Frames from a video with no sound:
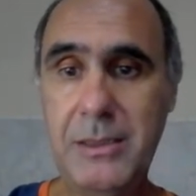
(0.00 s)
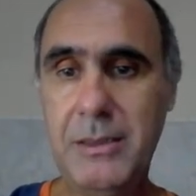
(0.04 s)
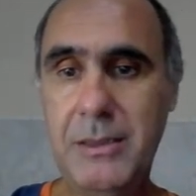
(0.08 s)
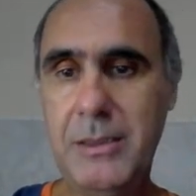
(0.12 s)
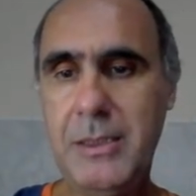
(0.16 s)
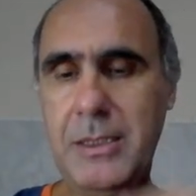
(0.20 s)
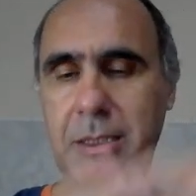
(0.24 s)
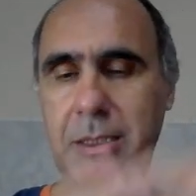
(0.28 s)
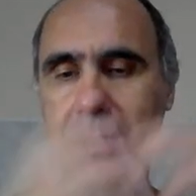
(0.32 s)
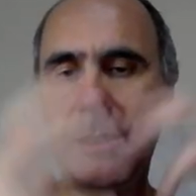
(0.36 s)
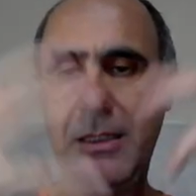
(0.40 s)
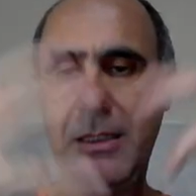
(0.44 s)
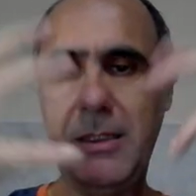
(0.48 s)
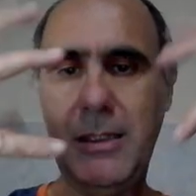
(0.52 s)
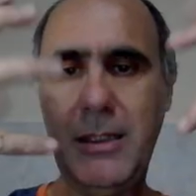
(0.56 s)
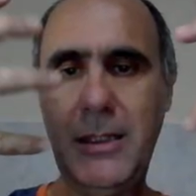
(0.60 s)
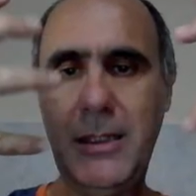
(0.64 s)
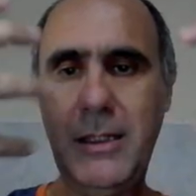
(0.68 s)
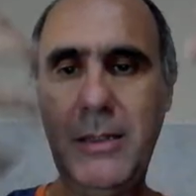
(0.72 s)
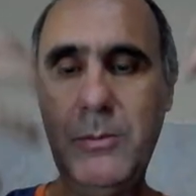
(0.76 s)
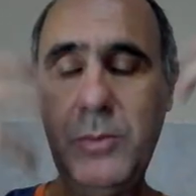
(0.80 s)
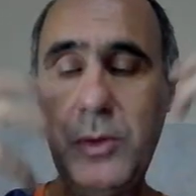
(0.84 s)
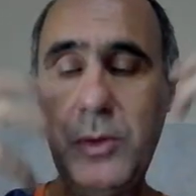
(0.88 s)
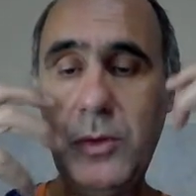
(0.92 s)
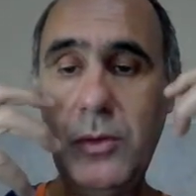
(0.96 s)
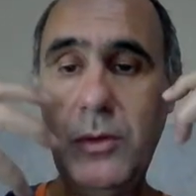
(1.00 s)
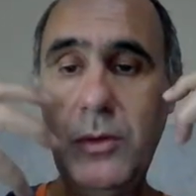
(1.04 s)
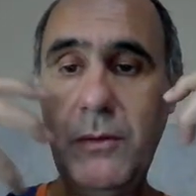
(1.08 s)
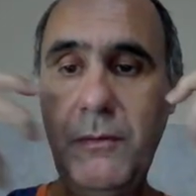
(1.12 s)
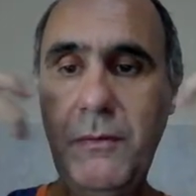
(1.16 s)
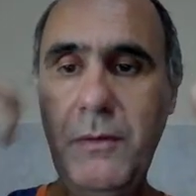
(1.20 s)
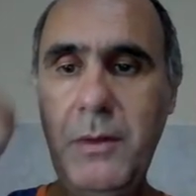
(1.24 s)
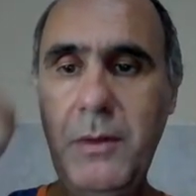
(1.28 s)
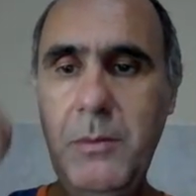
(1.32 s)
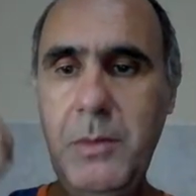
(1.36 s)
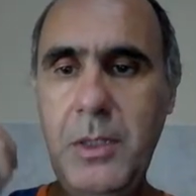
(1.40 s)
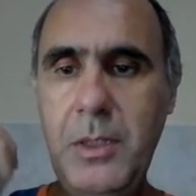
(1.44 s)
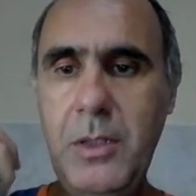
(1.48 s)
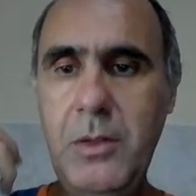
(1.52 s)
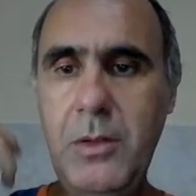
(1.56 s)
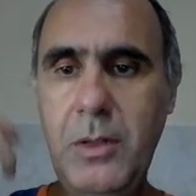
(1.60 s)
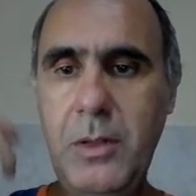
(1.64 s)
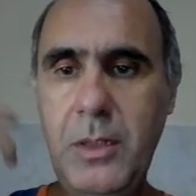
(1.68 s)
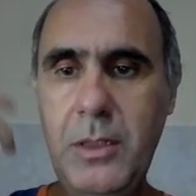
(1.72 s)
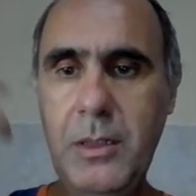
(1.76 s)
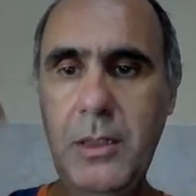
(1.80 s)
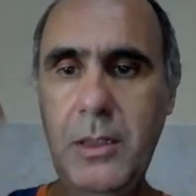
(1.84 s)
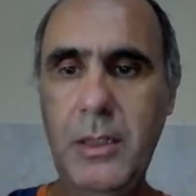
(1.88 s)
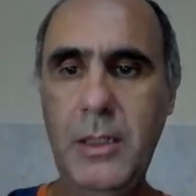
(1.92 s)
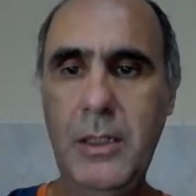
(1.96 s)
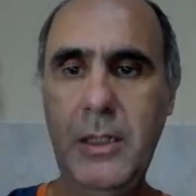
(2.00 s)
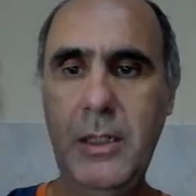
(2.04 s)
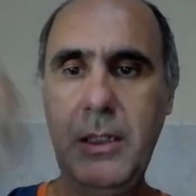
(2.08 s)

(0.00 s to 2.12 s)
é, absorver melhor